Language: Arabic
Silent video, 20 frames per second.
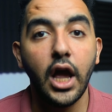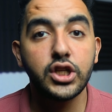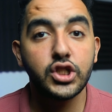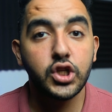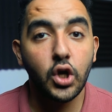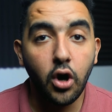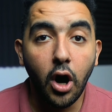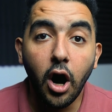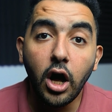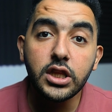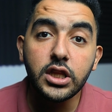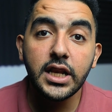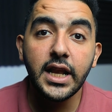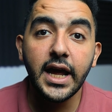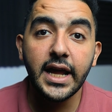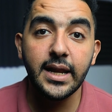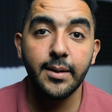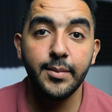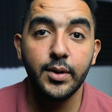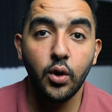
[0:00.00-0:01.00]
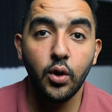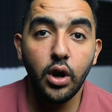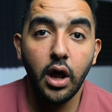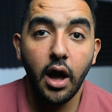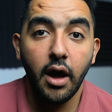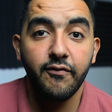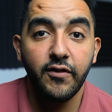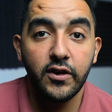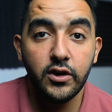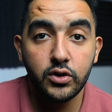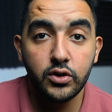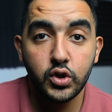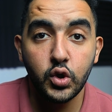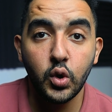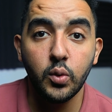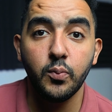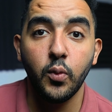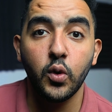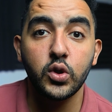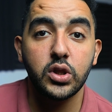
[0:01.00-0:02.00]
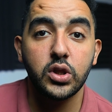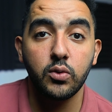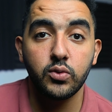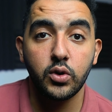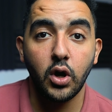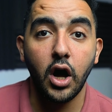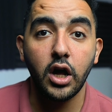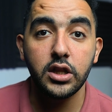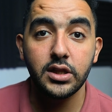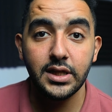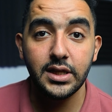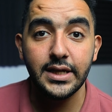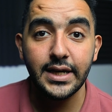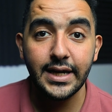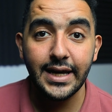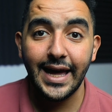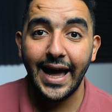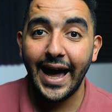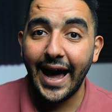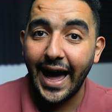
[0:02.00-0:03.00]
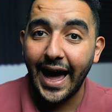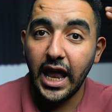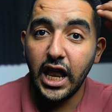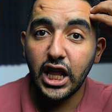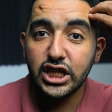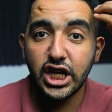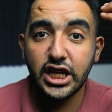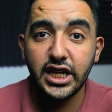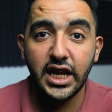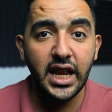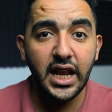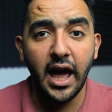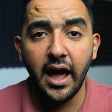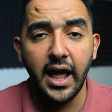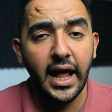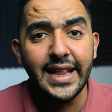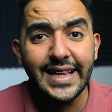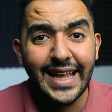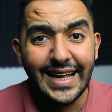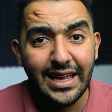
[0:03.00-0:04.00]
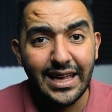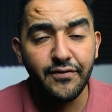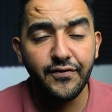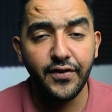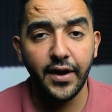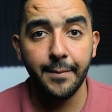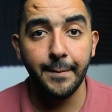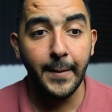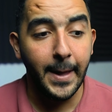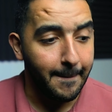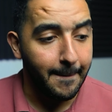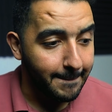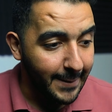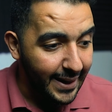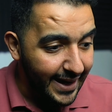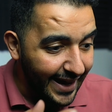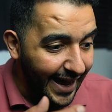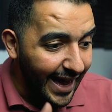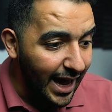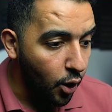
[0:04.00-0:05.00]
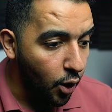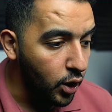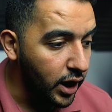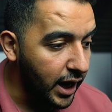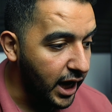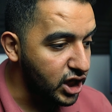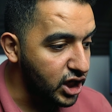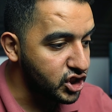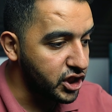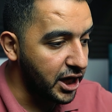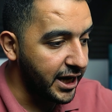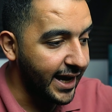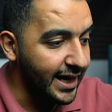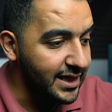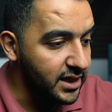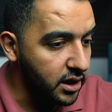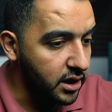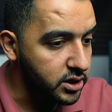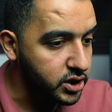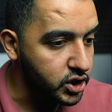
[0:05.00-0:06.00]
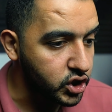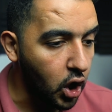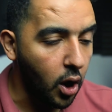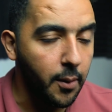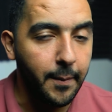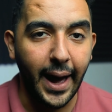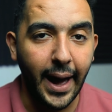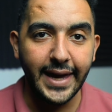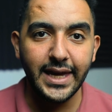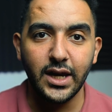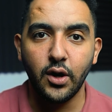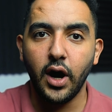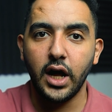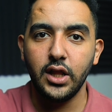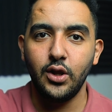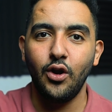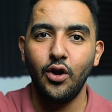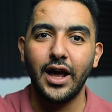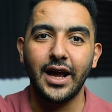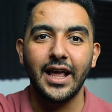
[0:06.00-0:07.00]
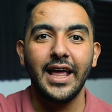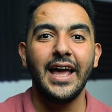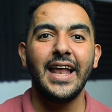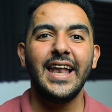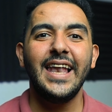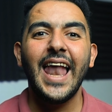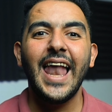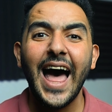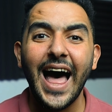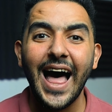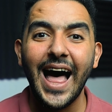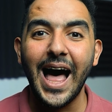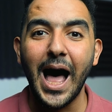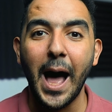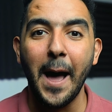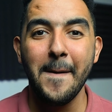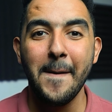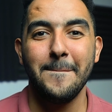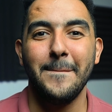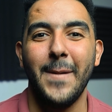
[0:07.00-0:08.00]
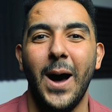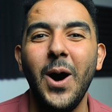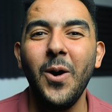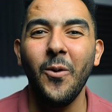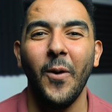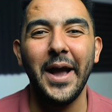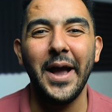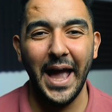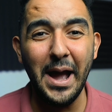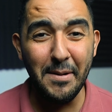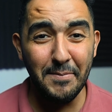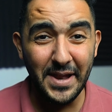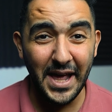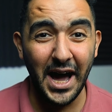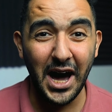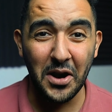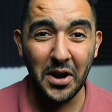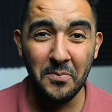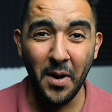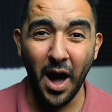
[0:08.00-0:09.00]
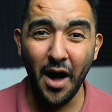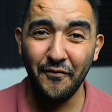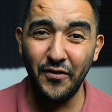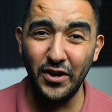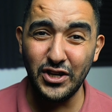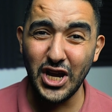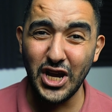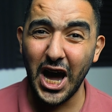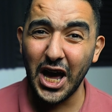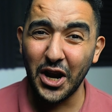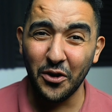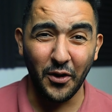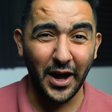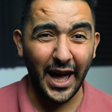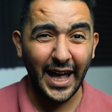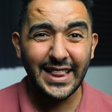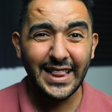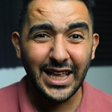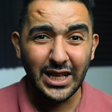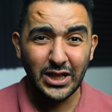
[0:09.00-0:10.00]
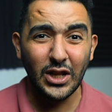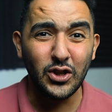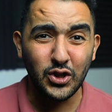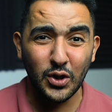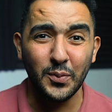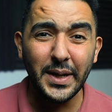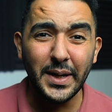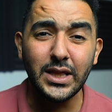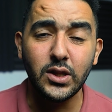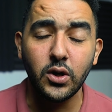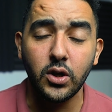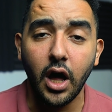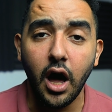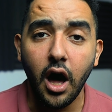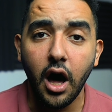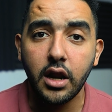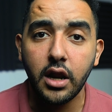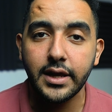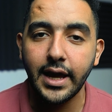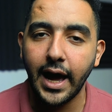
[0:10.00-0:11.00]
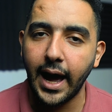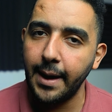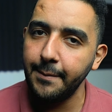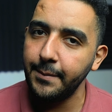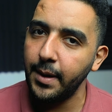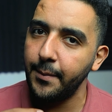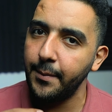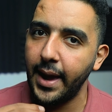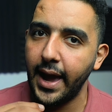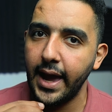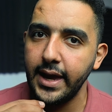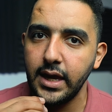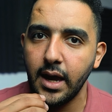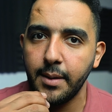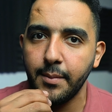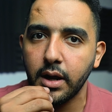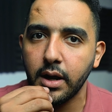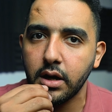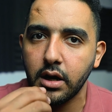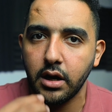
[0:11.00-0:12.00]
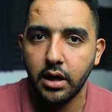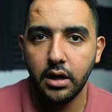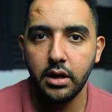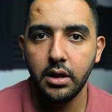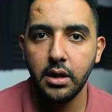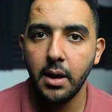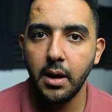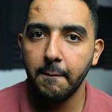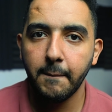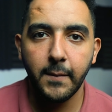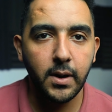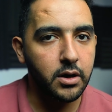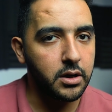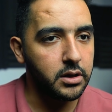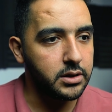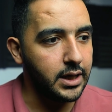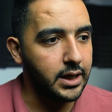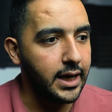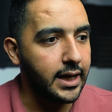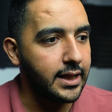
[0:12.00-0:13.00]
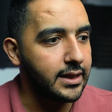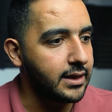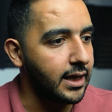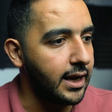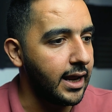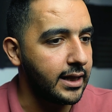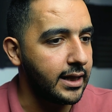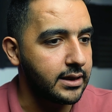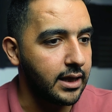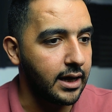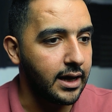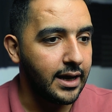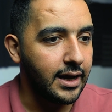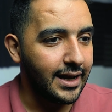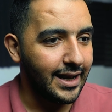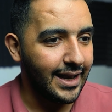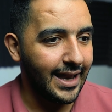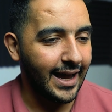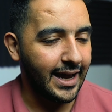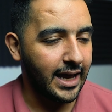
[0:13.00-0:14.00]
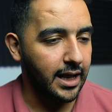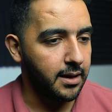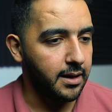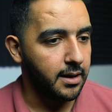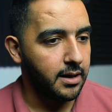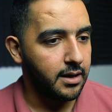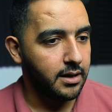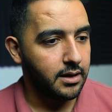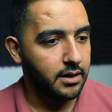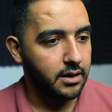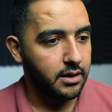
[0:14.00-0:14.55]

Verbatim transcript: الشروحات اللي احنا بنقولها في اليوتيوب والتوضيحات دي علشان انها انت تفهم ما انا جاي اقول لك الشركات دي نصابه هيجي واحد يقول لك لا ما هو جاب لي ارباح في شهر وخدت 300 دولار يا عم ما هي مره مرتين ثلاثه لكن